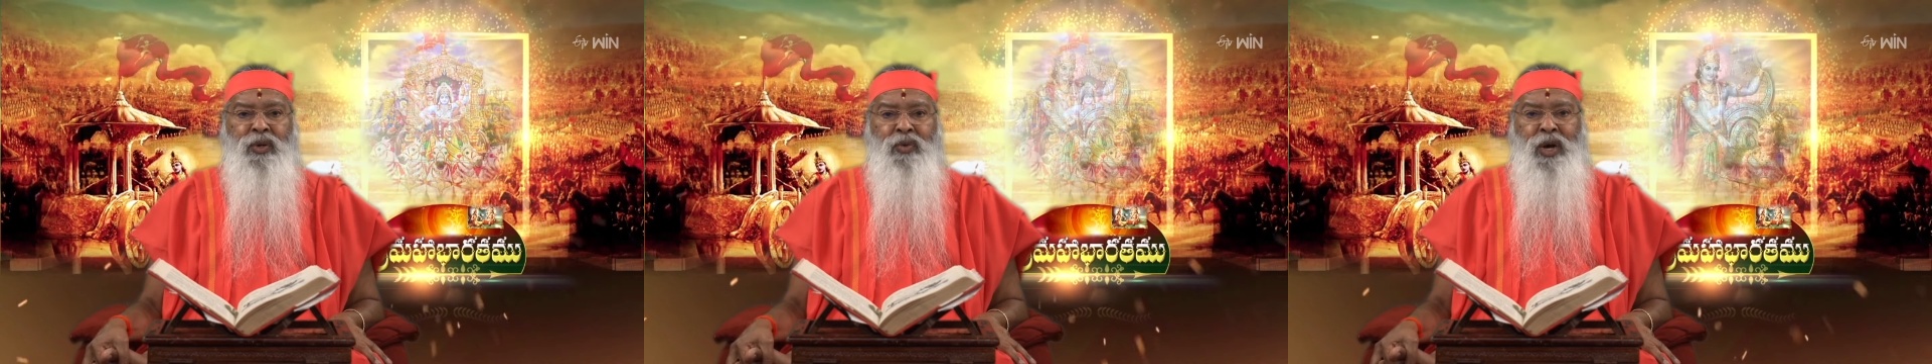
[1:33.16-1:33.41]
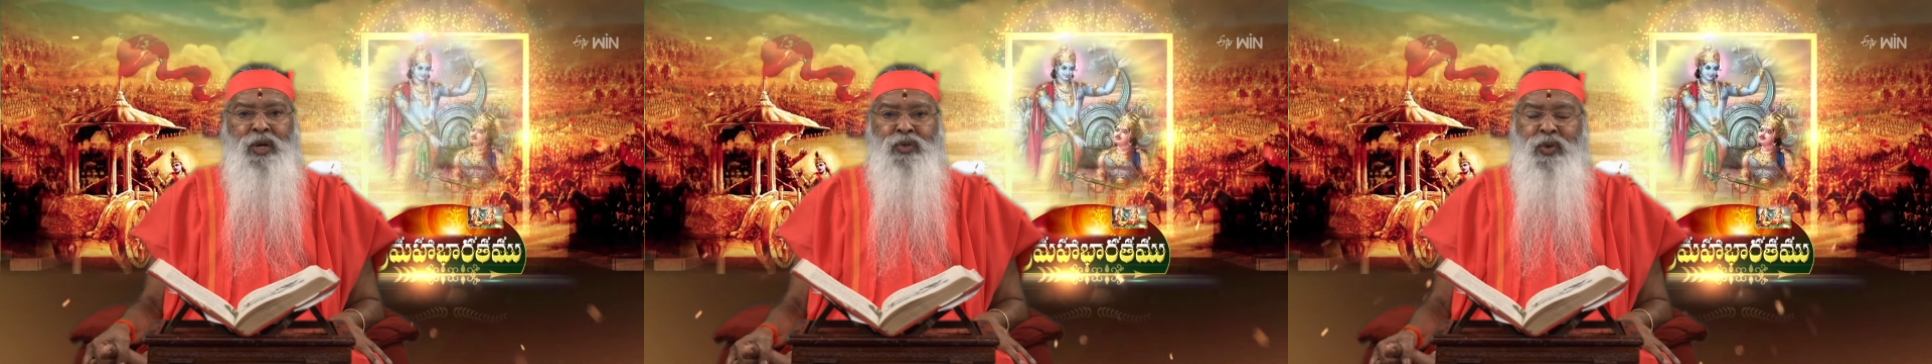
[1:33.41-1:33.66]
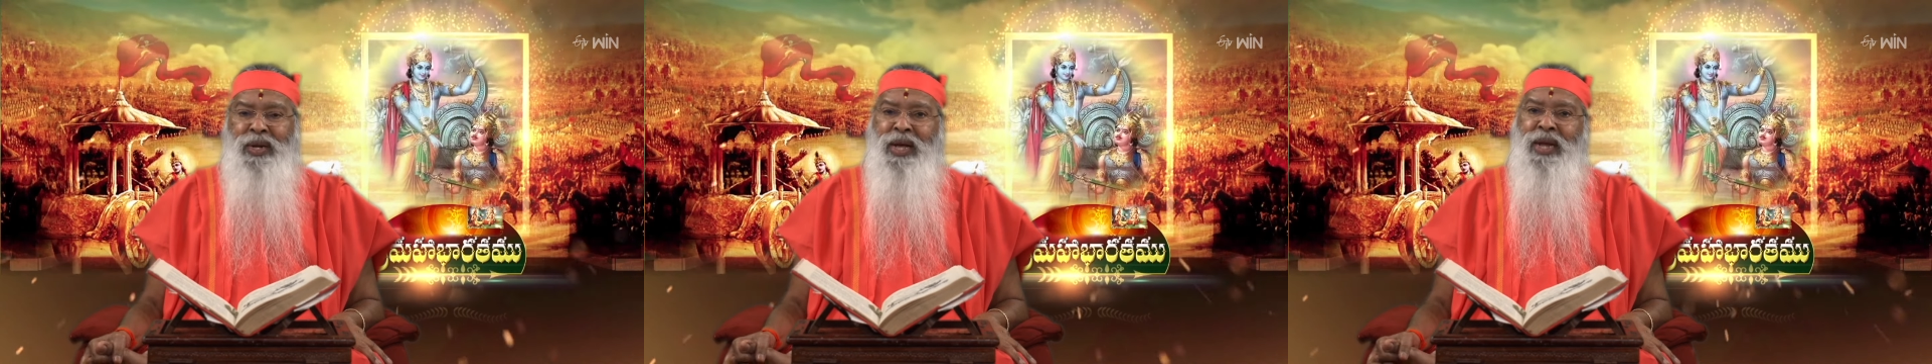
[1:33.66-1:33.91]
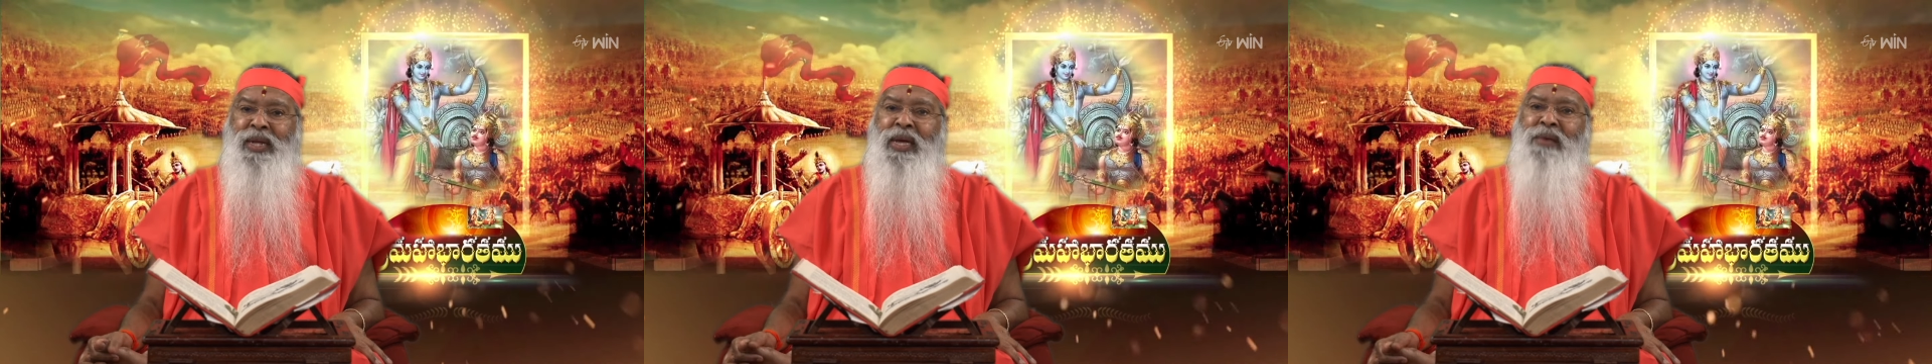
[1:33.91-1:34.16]
వారు
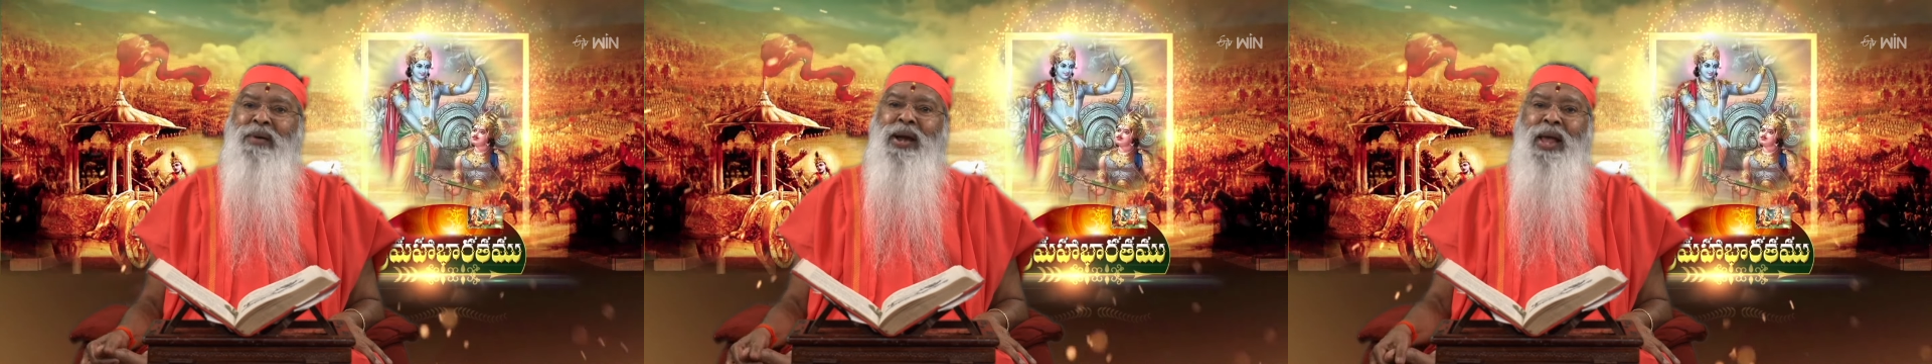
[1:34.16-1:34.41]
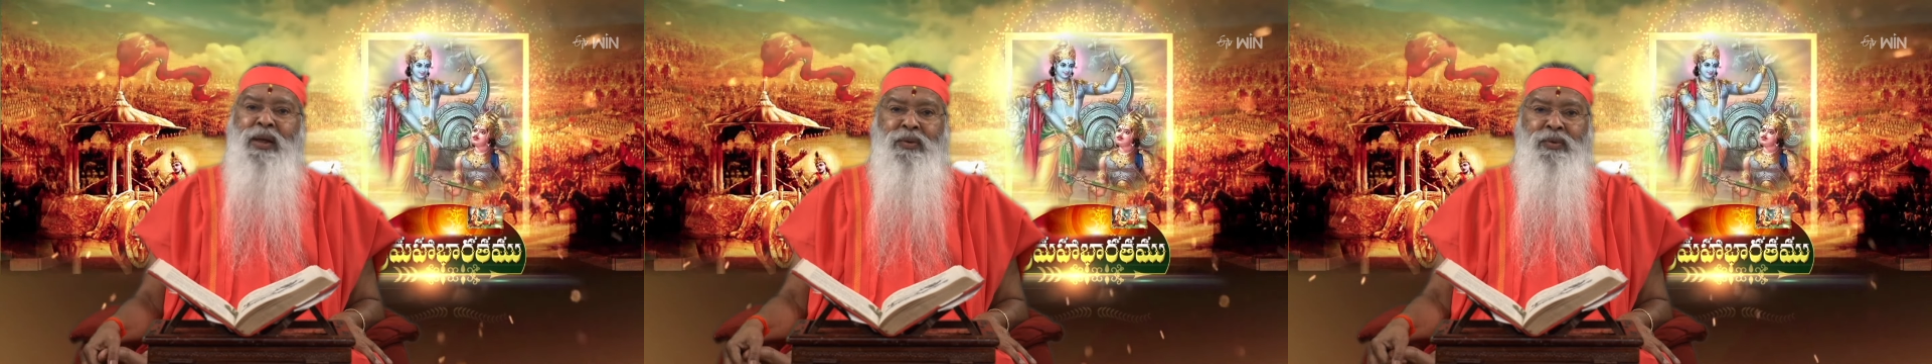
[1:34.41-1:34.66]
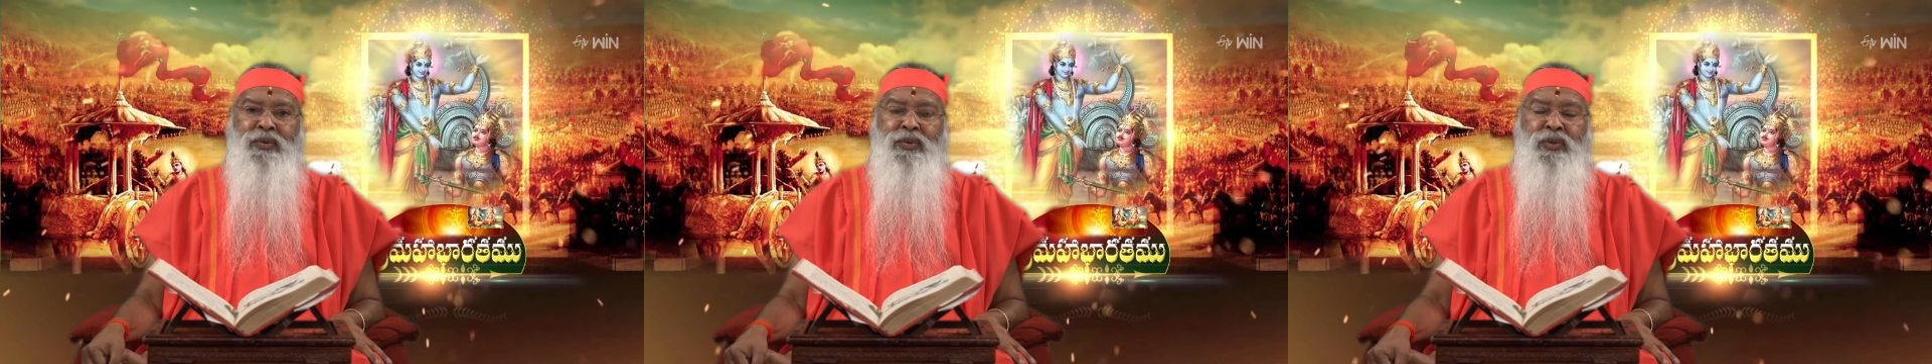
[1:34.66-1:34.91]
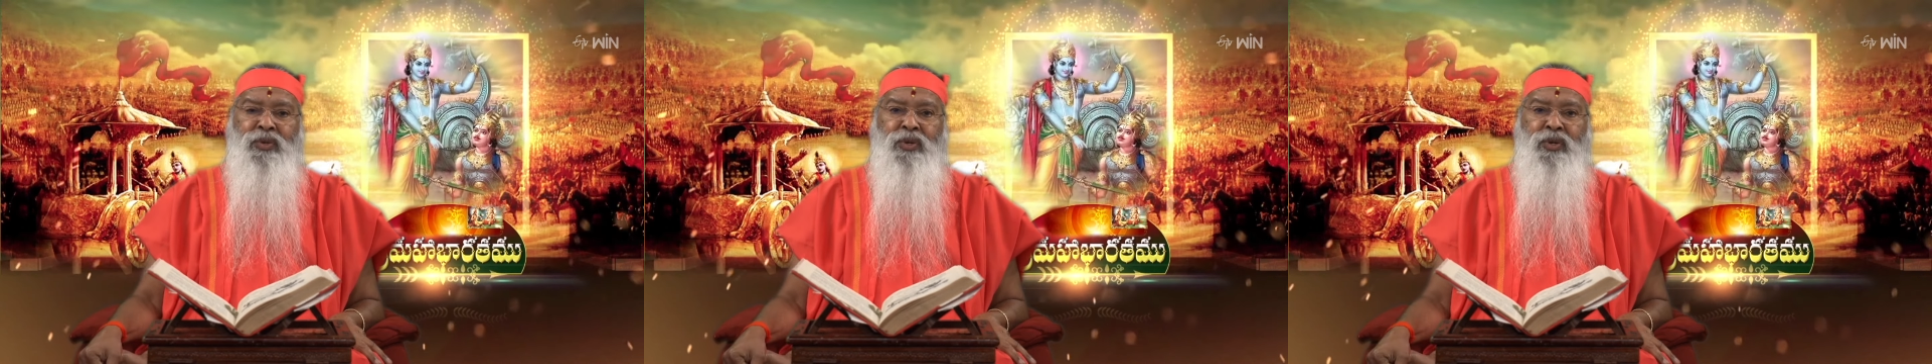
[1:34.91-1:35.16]
స్వర్గానికే వెళ్ళారు
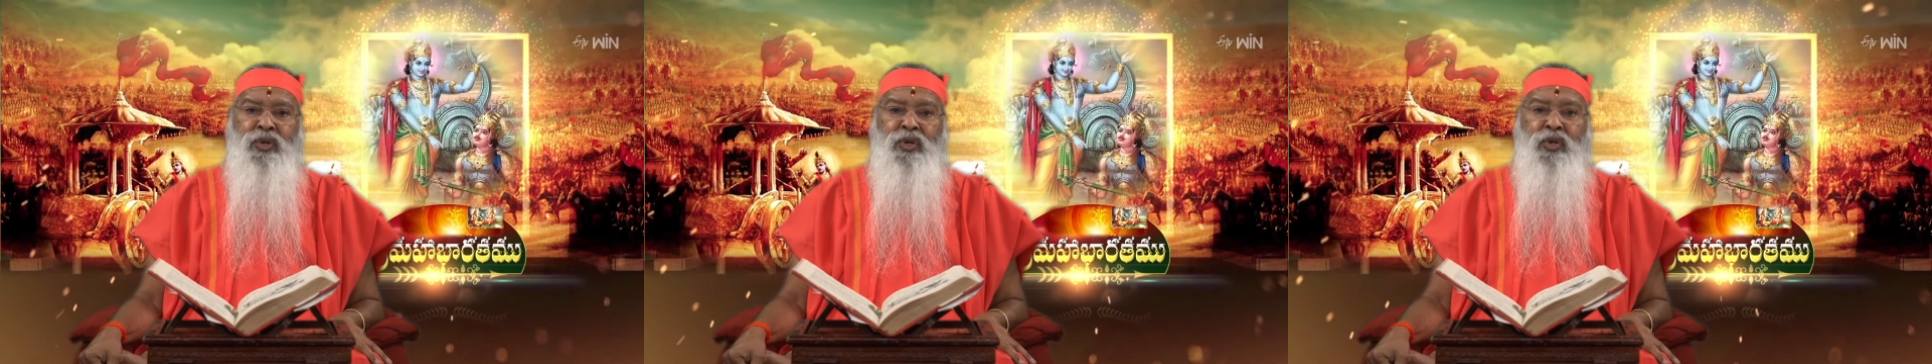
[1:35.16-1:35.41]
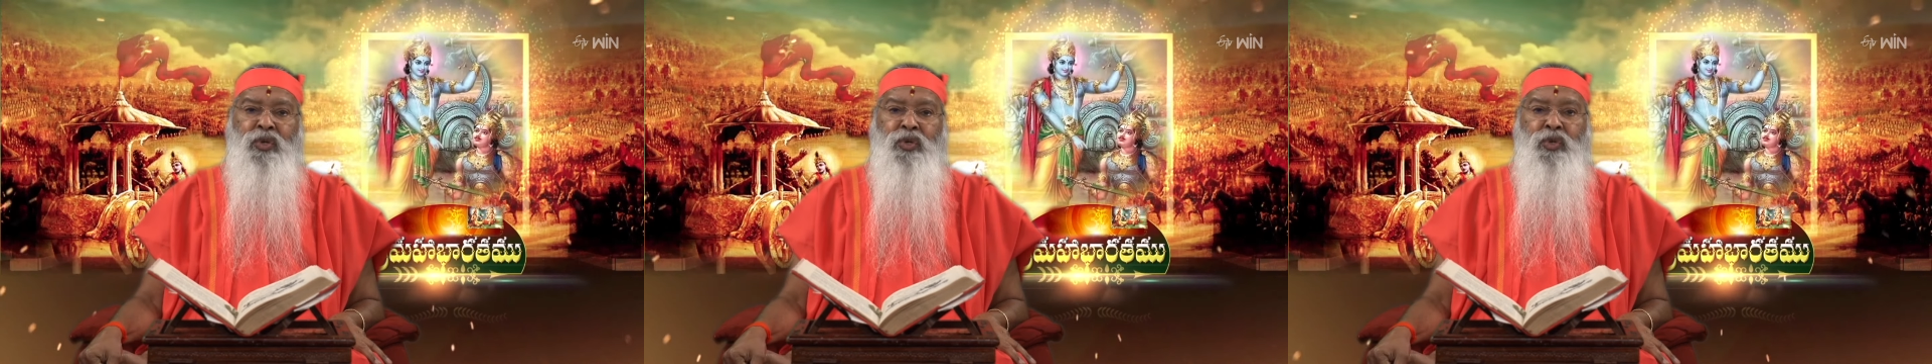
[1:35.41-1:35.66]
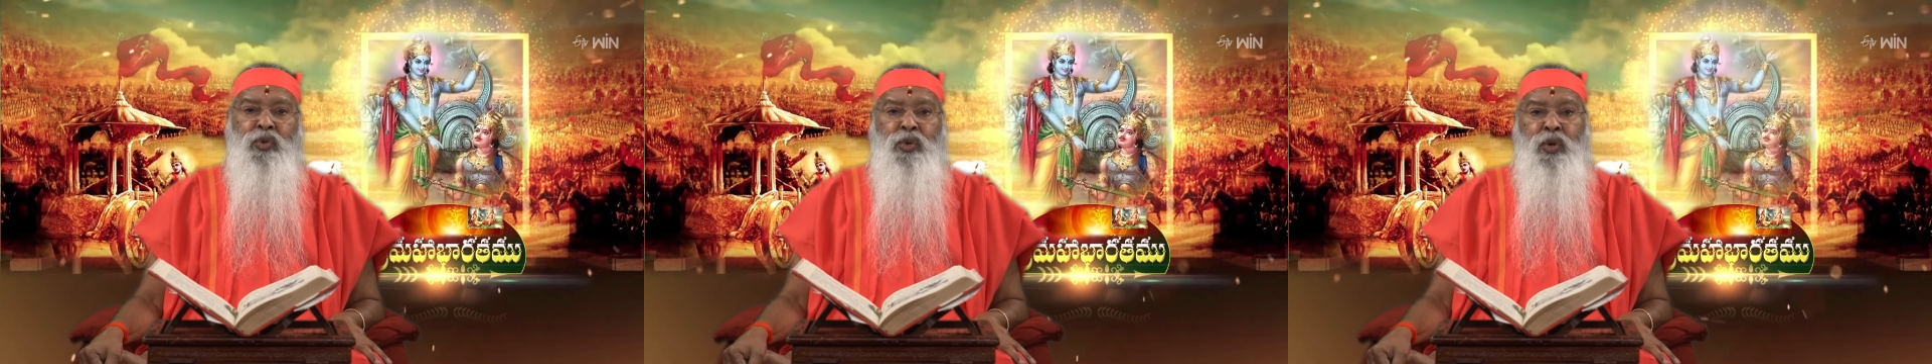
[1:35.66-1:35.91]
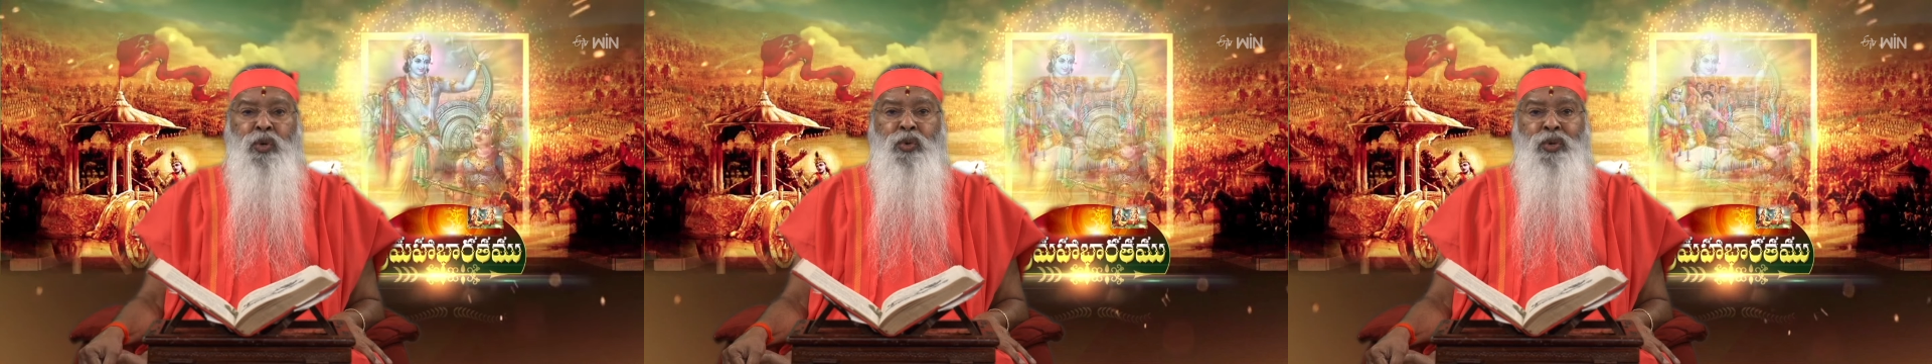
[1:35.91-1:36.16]

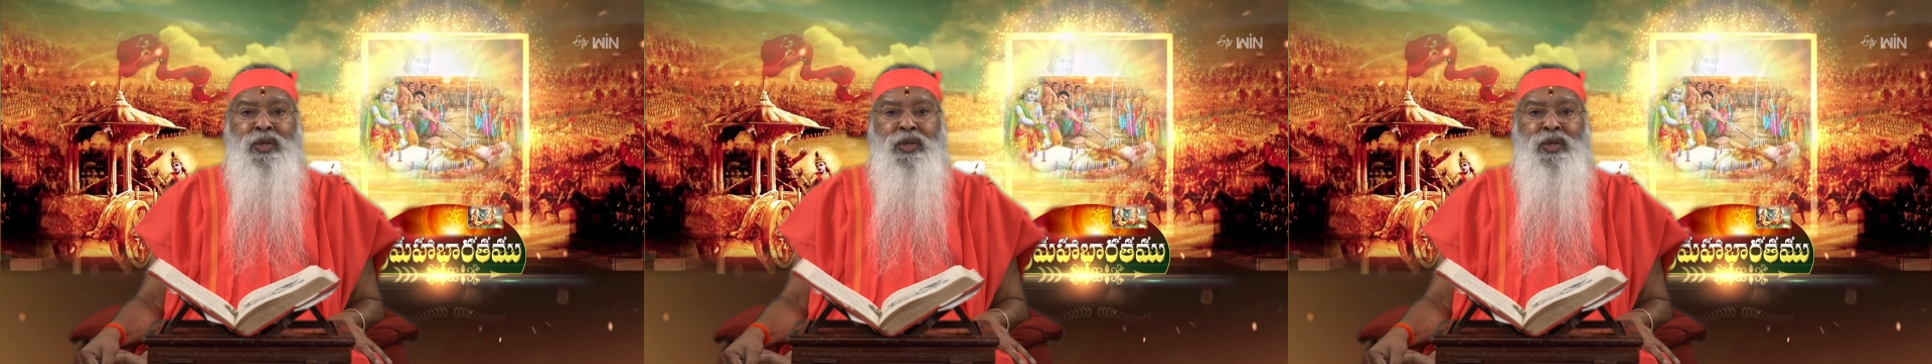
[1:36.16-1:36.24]
శూరులు